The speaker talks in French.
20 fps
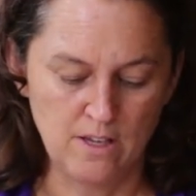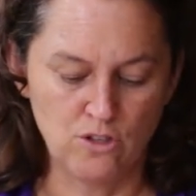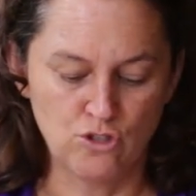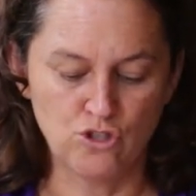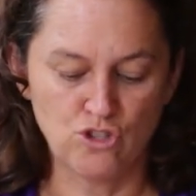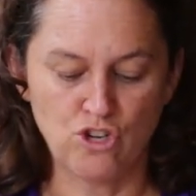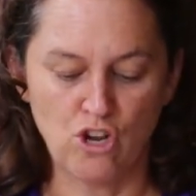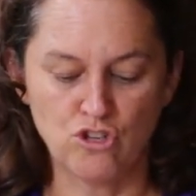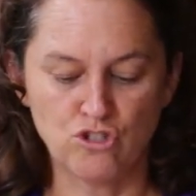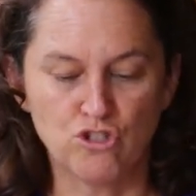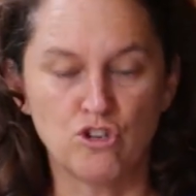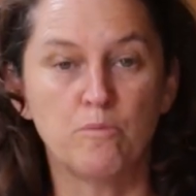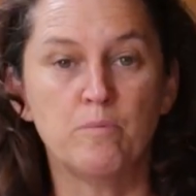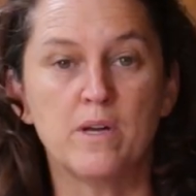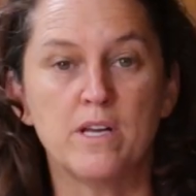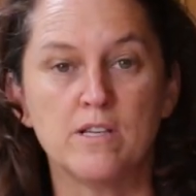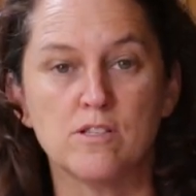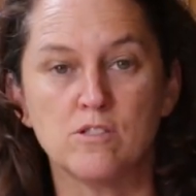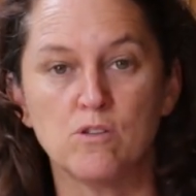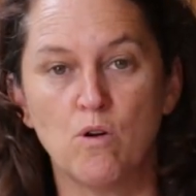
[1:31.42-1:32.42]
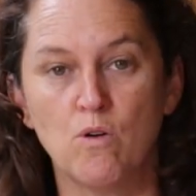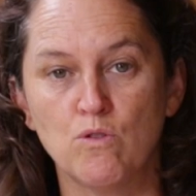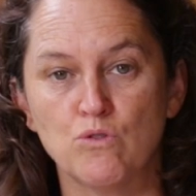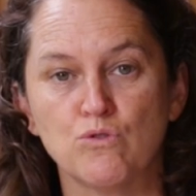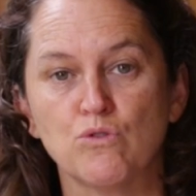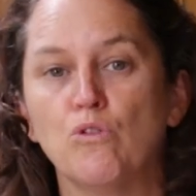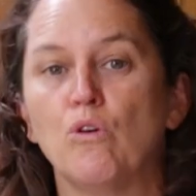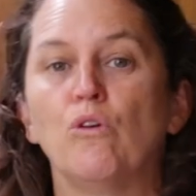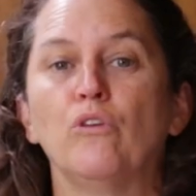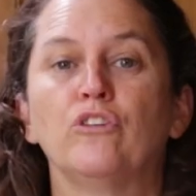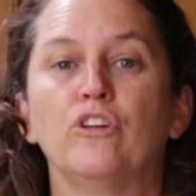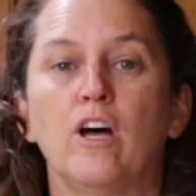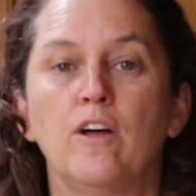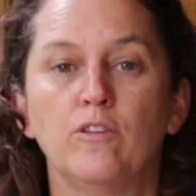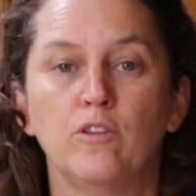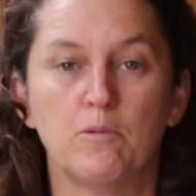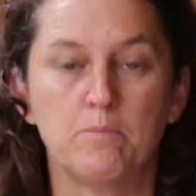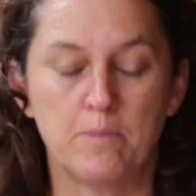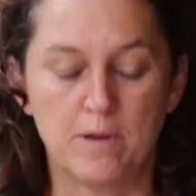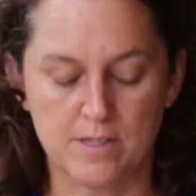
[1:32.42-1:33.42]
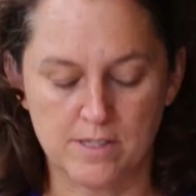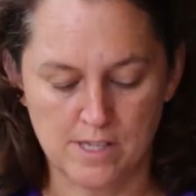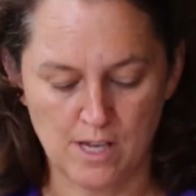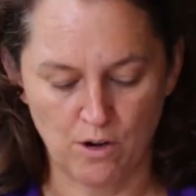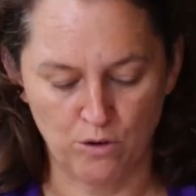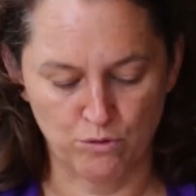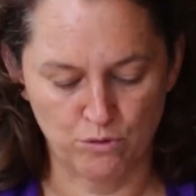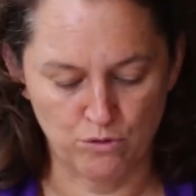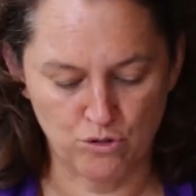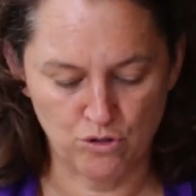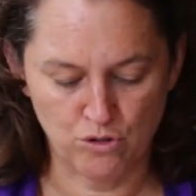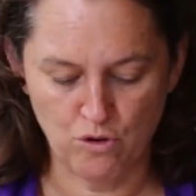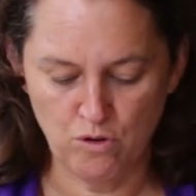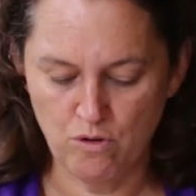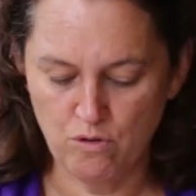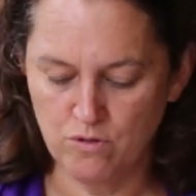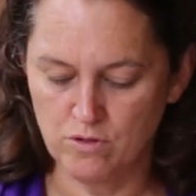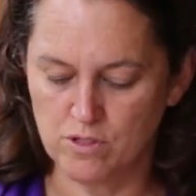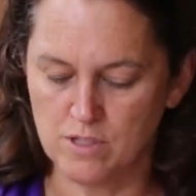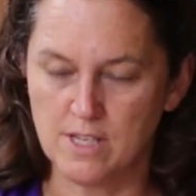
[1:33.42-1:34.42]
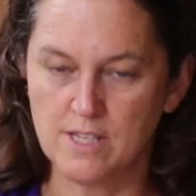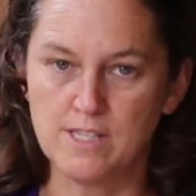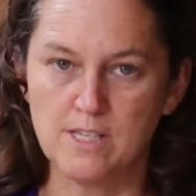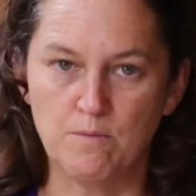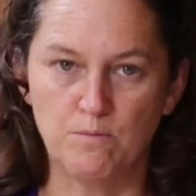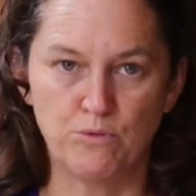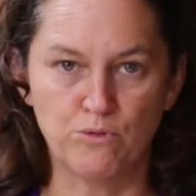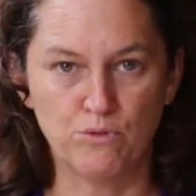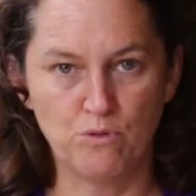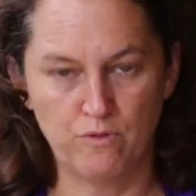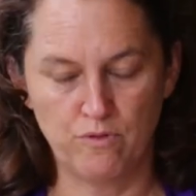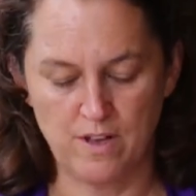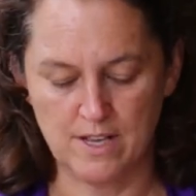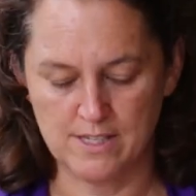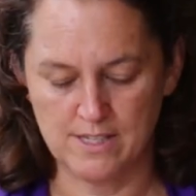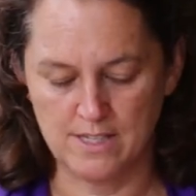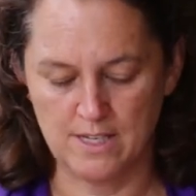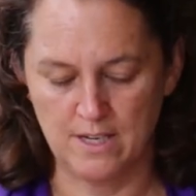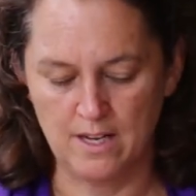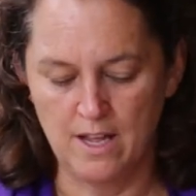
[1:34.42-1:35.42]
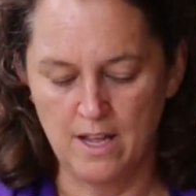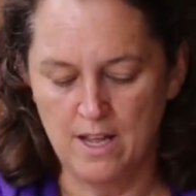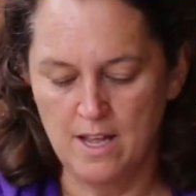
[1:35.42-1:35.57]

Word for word: Je change de maison, je suis contente de passer à autre chose, ça c'est plutôt facile.